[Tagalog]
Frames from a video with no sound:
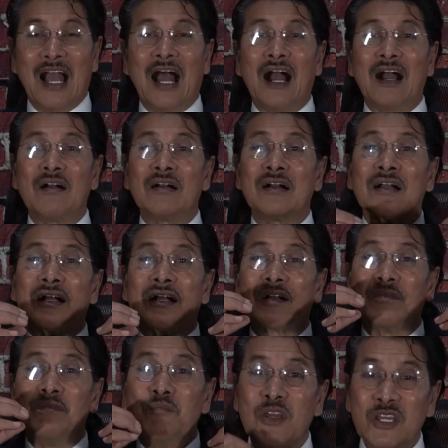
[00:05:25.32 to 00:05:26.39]
Ang
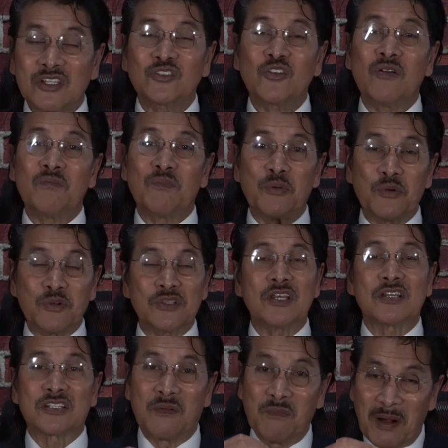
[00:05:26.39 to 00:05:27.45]
mission po
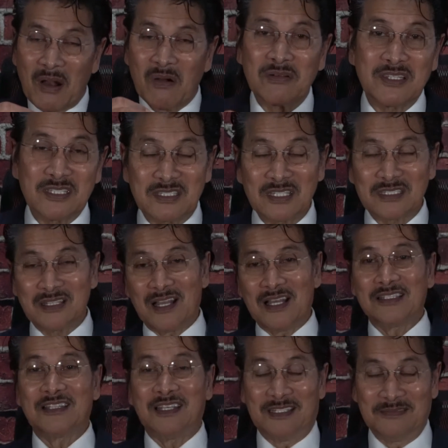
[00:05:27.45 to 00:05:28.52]
niya sa bawat isa sa
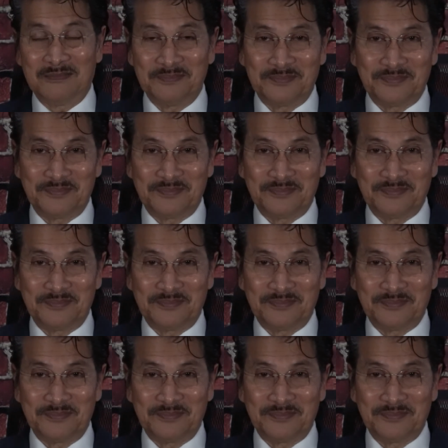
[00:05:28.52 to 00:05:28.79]
atin